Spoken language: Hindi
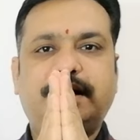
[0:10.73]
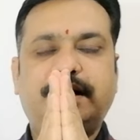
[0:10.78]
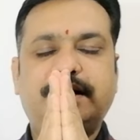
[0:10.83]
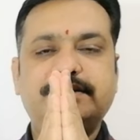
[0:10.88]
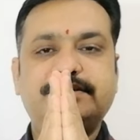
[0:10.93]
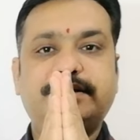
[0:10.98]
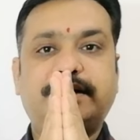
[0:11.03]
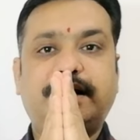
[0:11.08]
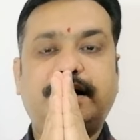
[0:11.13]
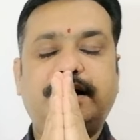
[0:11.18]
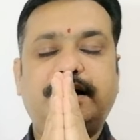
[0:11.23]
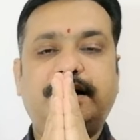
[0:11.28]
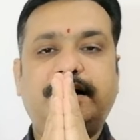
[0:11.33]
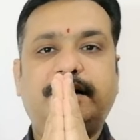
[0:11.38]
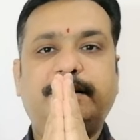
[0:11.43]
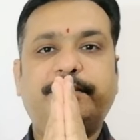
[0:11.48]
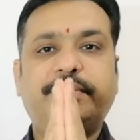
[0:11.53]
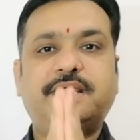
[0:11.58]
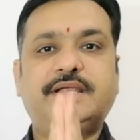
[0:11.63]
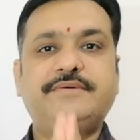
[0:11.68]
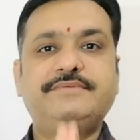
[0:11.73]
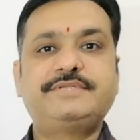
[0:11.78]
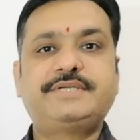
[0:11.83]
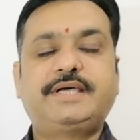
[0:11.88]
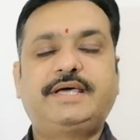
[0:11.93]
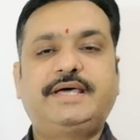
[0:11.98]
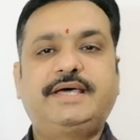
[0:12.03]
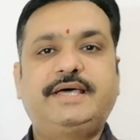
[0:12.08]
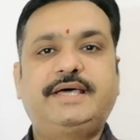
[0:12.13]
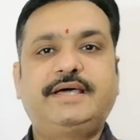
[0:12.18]
आज का हमारा
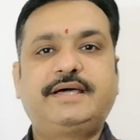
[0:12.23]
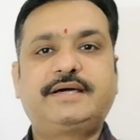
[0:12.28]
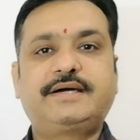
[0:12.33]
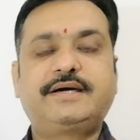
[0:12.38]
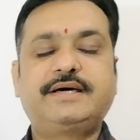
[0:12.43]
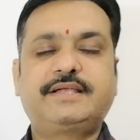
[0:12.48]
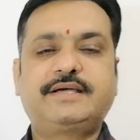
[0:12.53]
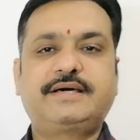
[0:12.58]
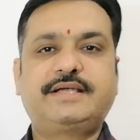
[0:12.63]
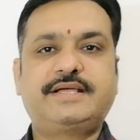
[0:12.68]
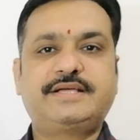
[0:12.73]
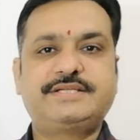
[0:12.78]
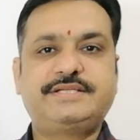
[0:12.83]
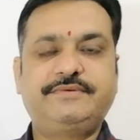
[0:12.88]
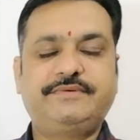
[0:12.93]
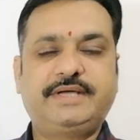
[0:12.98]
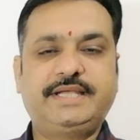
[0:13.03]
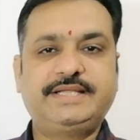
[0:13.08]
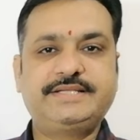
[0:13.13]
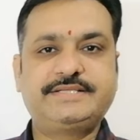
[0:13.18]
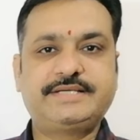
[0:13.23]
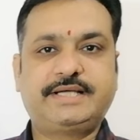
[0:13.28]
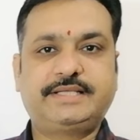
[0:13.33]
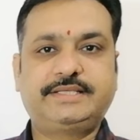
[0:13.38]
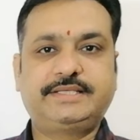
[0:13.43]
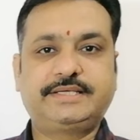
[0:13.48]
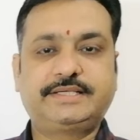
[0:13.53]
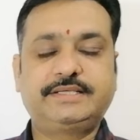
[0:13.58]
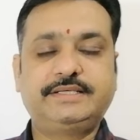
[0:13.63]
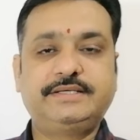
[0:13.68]
विषय है कर्क राशि वाले
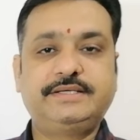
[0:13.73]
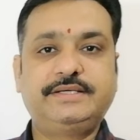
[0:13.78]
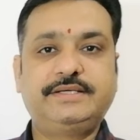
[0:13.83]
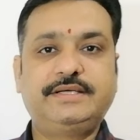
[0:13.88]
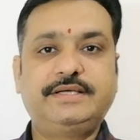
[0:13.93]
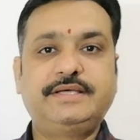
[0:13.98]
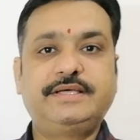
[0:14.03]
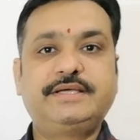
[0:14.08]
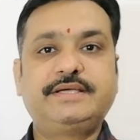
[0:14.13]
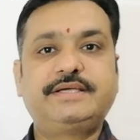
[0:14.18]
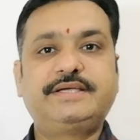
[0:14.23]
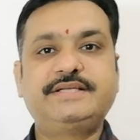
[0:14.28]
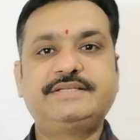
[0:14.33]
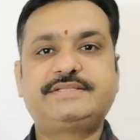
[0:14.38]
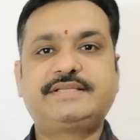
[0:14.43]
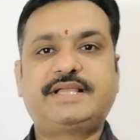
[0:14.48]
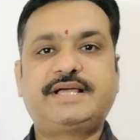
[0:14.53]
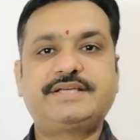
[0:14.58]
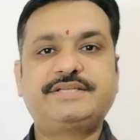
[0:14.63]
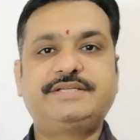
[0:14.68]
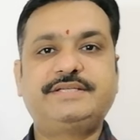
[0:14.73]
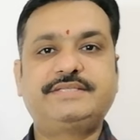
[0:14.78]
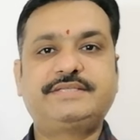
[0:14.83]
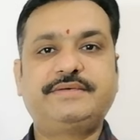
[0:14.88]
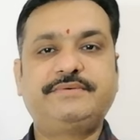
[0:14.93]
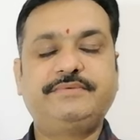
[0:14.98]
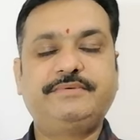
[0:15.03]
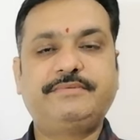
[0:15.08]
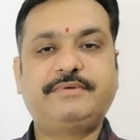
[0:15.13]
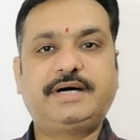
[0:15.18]
जातक किस राशि
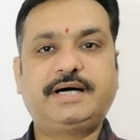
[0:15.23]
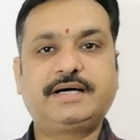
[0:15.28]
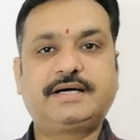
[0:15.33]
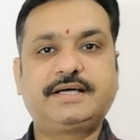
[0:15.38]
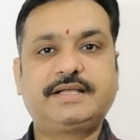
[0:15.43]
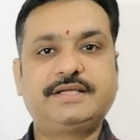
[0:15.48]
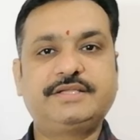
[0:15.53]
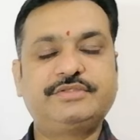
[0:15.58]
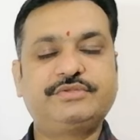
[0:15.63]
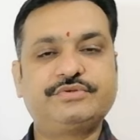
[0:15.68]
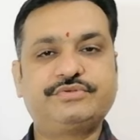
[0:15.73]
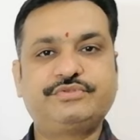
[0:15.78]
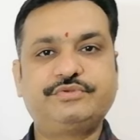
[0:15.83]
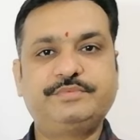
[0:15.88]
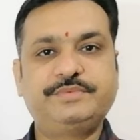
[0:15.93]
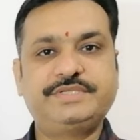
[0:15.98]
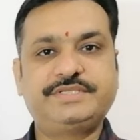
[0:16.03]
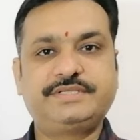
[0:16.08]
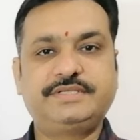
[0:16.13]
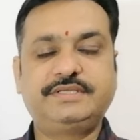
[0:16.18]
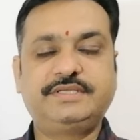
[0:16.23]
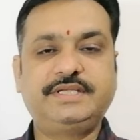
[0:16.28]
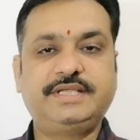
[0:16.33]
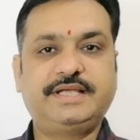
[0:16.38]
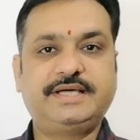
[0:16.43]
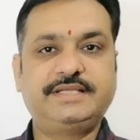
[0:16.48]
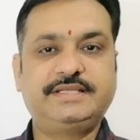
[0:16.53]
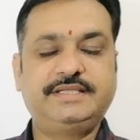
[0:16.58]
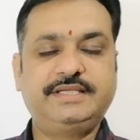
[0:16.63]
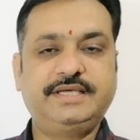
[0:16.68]
से विवाह करें तो शुभ स्थिति
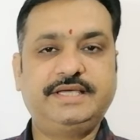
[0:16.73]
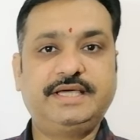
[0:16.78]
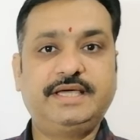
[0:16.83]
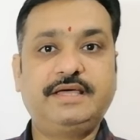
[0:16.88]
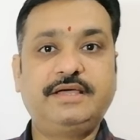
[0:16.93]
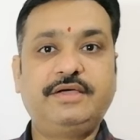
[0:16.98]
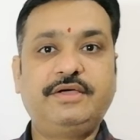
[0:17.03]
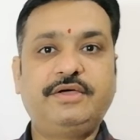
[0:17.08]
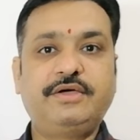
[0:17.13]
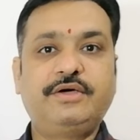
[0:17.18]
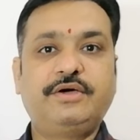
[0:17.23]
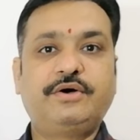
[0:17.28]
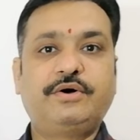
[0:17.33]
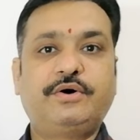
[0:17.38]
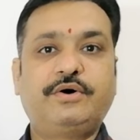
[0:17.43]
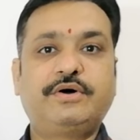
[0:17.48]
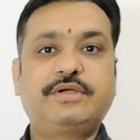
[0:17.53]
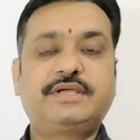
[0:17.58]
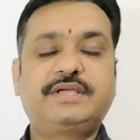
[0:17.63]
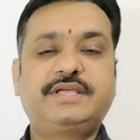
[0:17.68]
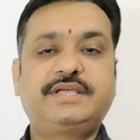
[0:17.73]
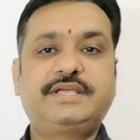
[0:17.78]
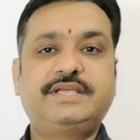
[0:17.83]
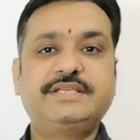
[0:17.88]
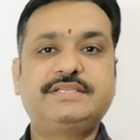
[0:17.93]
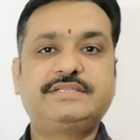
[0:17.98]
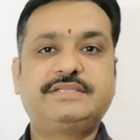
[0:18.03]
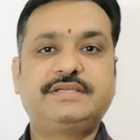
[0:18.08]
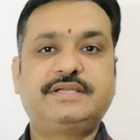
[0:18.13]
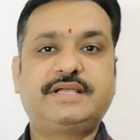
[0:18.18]
रहती है और
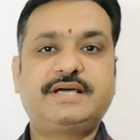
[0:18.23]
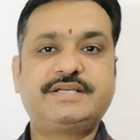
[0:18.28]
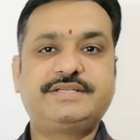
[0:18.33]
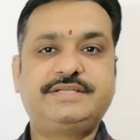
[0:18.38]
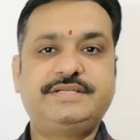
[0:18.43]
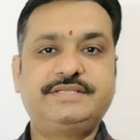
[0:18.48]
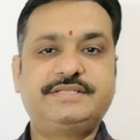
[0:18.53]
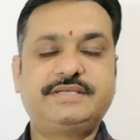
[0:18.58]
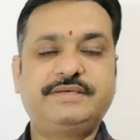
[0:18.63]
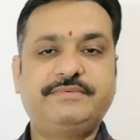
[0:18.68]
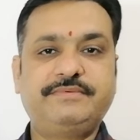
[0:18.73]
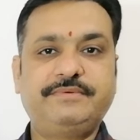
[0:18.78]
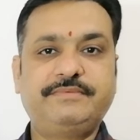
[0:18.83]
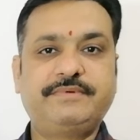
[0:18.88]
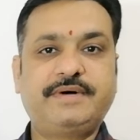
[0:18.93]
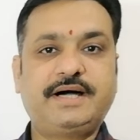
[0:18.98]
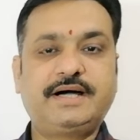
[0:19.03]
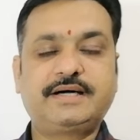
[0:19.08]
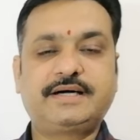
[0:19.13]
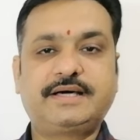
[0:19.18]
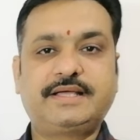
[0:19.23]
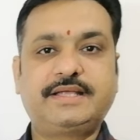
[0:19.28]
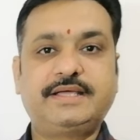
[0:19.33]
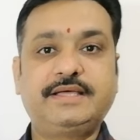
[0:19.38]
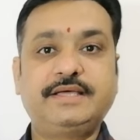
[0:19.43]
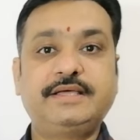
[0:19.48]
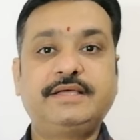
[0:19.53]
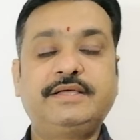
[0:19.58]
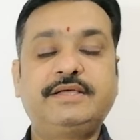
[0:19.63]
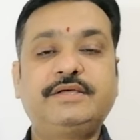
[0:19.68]
किस राशि से विवाह
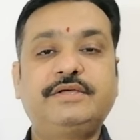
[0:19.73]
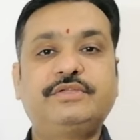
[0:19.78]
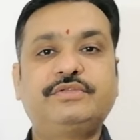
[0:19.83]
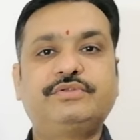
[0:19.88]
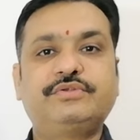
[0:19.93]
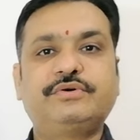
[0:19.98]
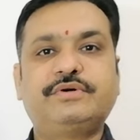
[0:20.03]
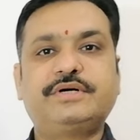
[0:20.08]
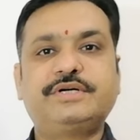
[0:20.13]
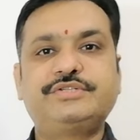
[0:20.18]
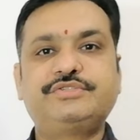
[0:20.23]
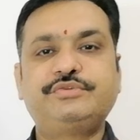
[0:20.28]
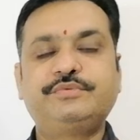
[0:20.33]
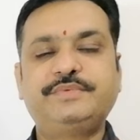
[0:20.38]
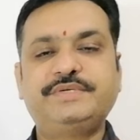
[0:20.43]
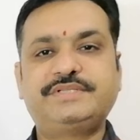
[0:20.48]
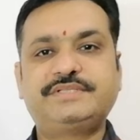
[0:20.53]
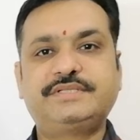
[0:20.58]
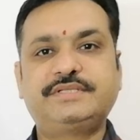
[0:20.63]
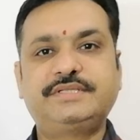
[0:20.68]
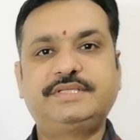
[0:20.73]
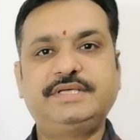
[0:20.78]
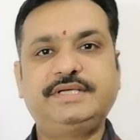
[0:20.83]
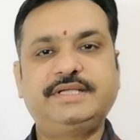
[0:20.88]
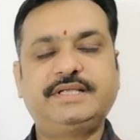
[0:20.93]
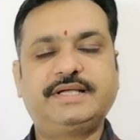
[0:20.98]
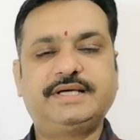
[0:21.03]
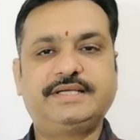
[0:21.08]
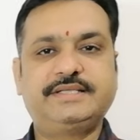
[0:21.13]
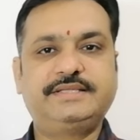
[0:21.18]
करें तो अशुभ स्थिति
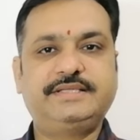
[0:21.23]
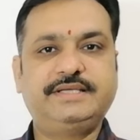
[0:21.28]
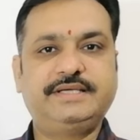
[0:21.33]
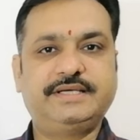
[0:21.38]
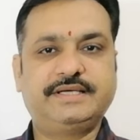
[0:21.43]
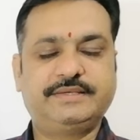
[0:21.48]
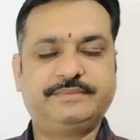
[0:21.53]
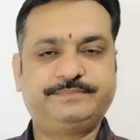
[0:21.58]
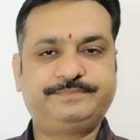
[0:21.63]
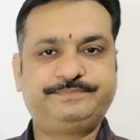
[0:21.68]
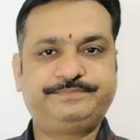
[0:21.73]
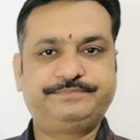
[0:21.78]
रहती है